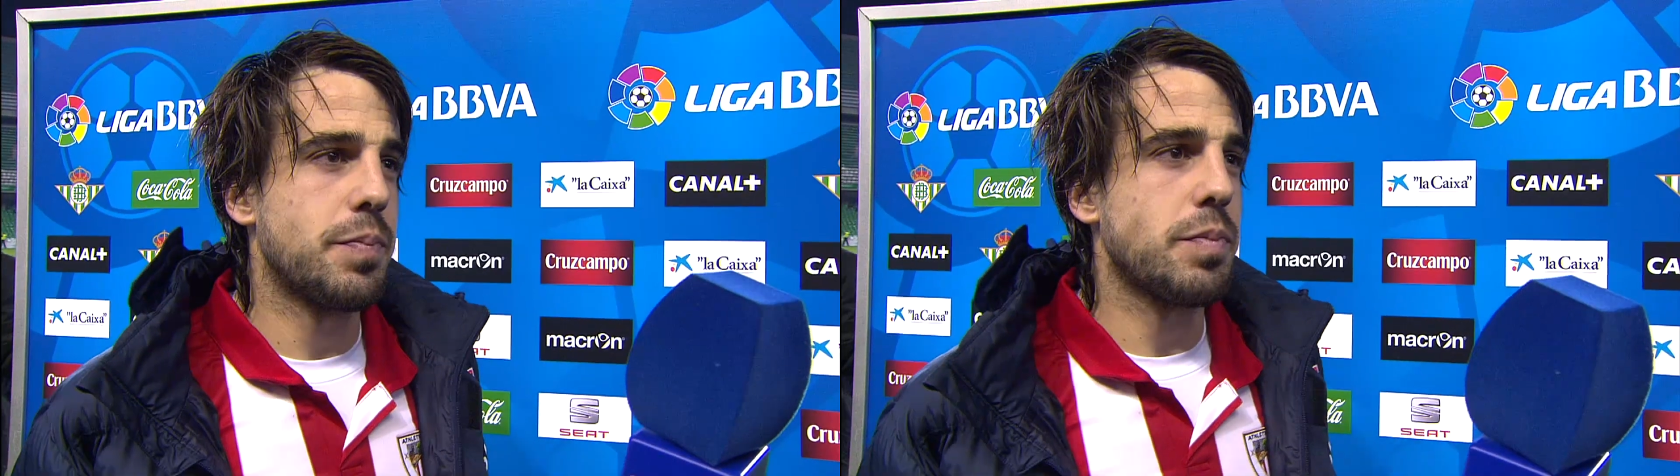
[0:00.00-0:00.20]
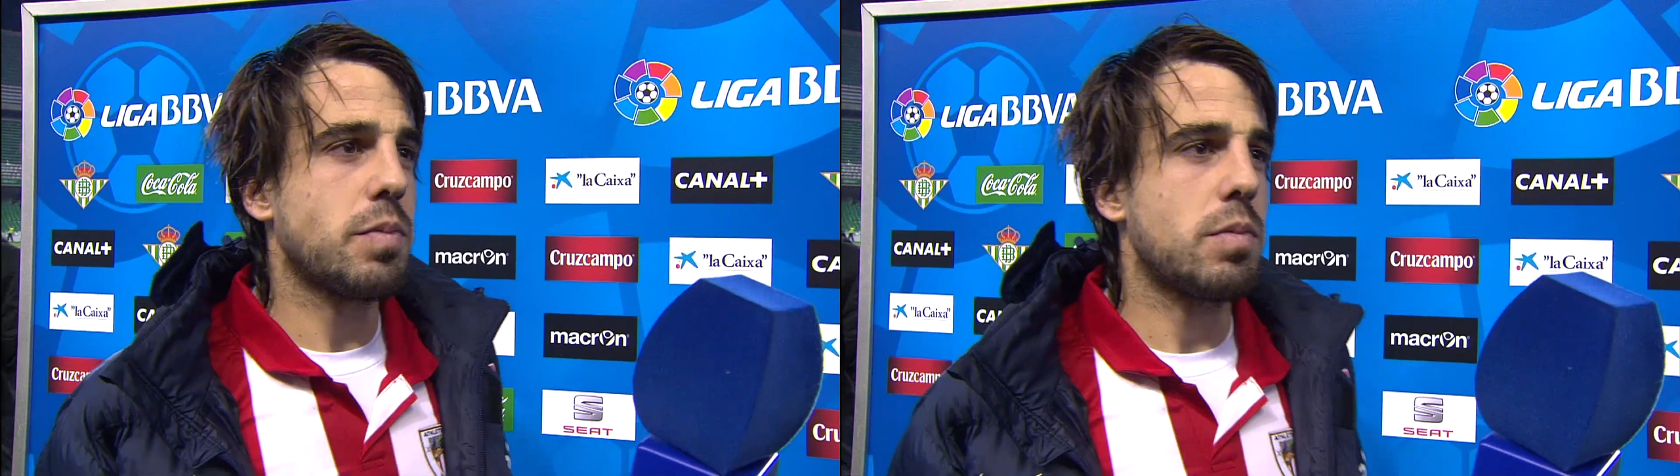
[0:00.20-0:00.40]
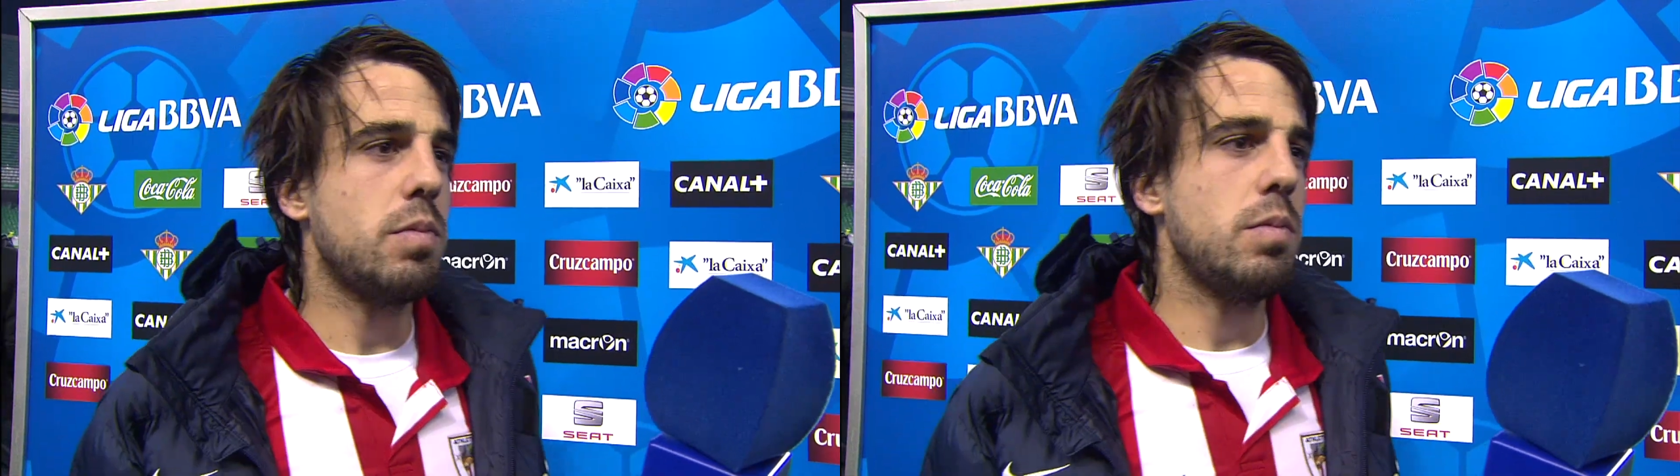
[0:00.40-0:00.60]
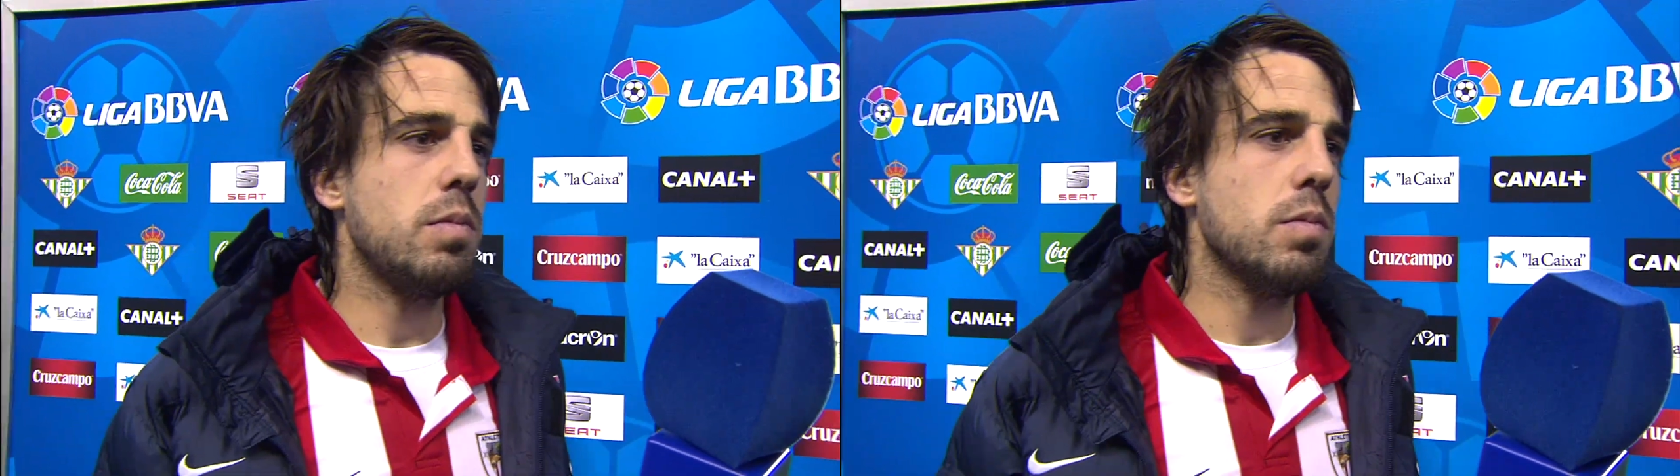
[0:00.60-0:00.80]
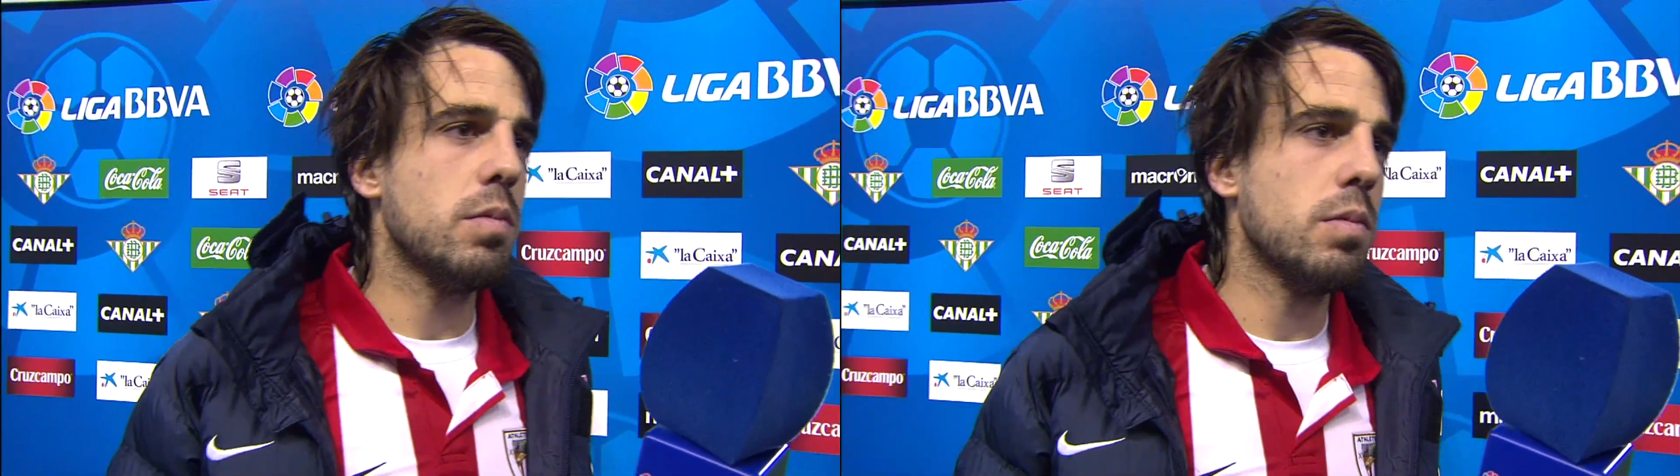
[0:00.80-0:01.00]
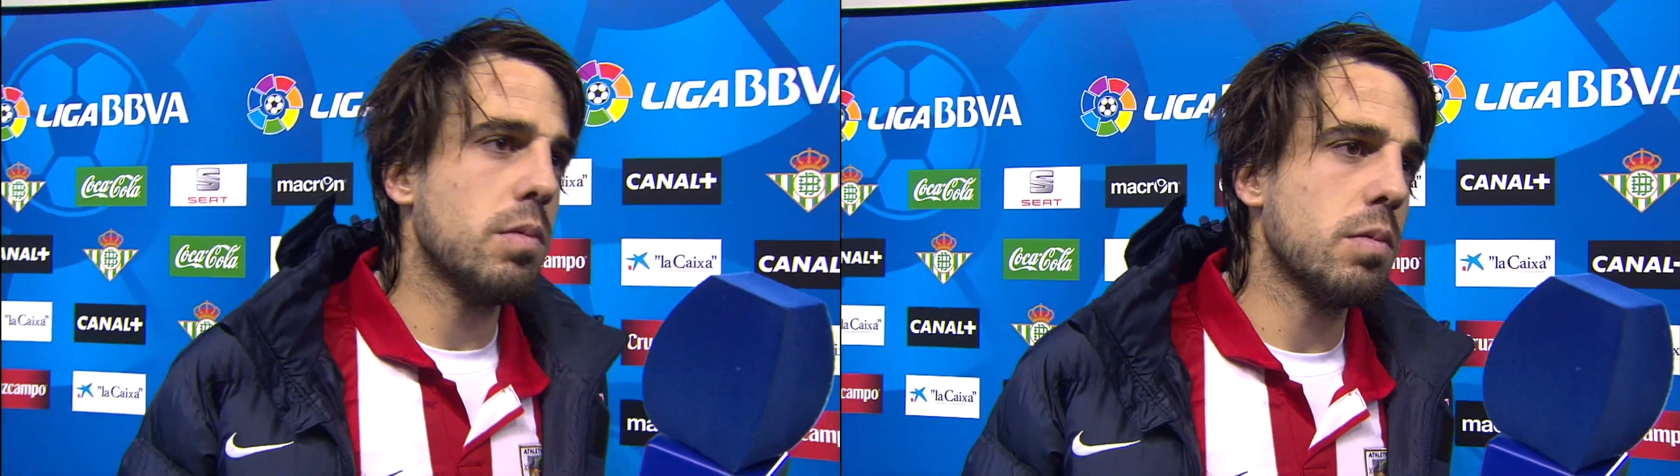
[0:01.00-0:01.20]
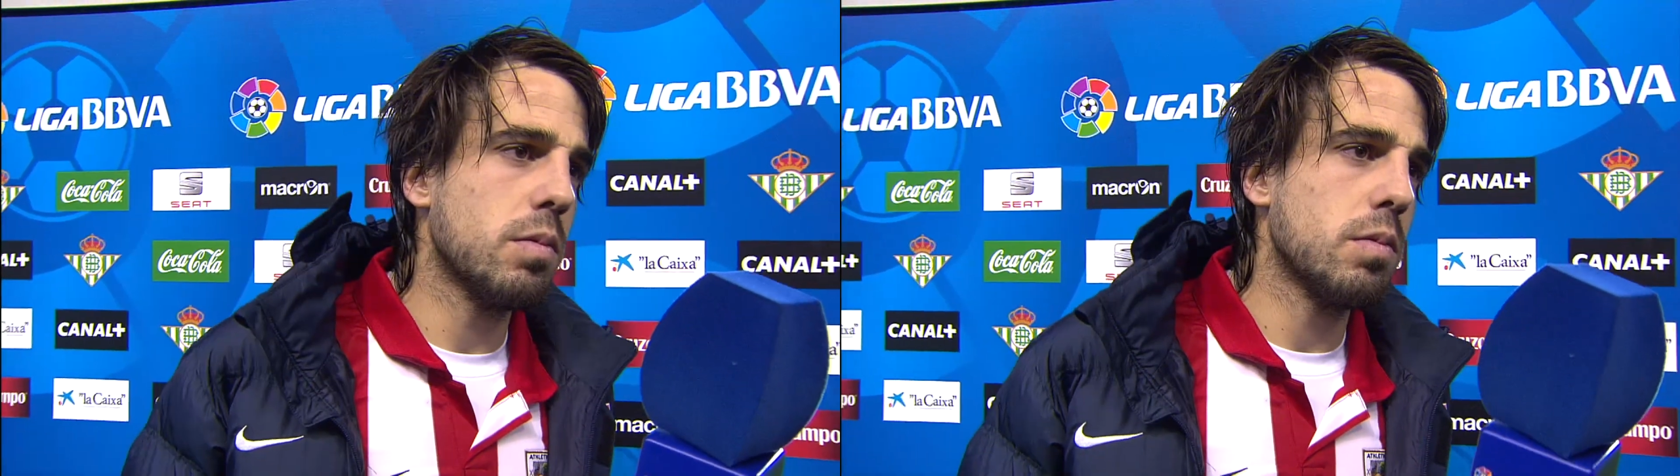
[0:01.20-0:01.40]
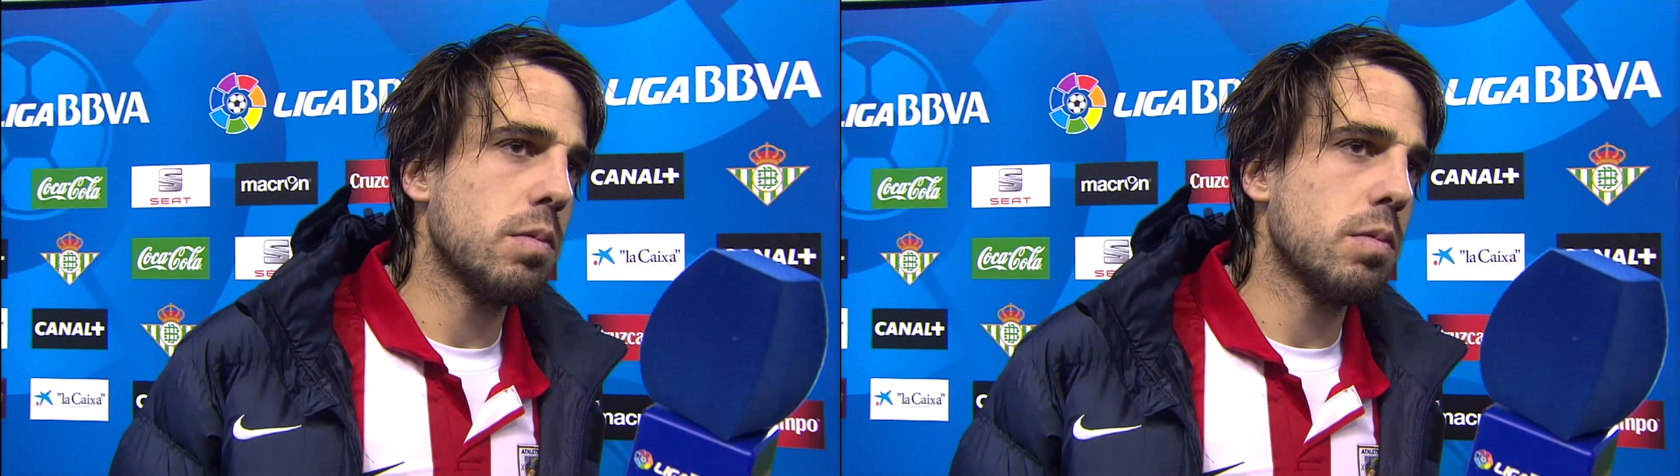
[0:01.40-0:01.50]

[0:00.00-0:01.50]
que estaba colista después